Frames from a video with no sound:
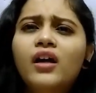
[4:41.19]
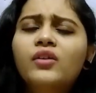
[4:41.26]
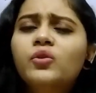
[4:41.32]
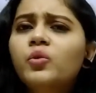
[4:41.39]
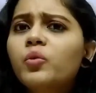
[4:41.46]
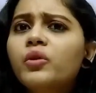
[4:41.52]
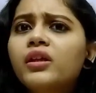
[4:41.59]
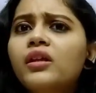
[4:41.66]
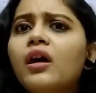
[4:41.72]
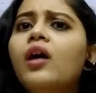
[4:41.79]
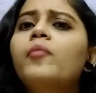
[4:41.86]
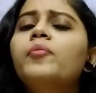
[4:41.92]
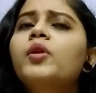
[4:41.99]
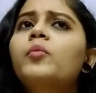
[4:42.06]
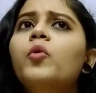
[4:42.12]
आई नो कि
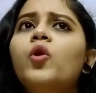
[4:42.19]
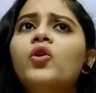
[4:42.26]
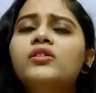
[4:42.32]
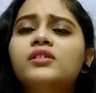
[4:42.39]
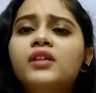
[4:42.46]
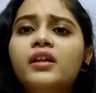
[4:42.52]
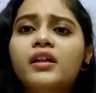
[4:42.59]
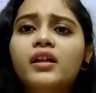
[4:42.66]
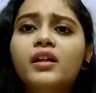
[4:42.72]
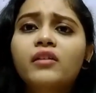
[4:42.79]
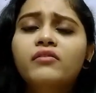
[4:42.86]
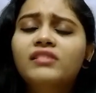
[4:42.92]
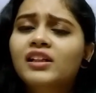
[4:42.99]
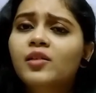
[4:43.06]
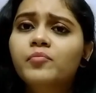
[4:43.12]
आपने बहुत सारे
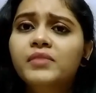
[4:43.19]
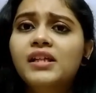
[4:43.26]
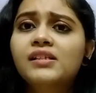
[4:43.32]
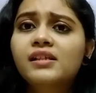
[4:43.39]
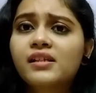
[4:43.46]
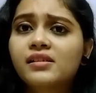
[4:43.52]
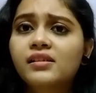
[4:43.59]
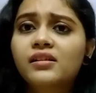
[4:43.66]
थंबनेल्स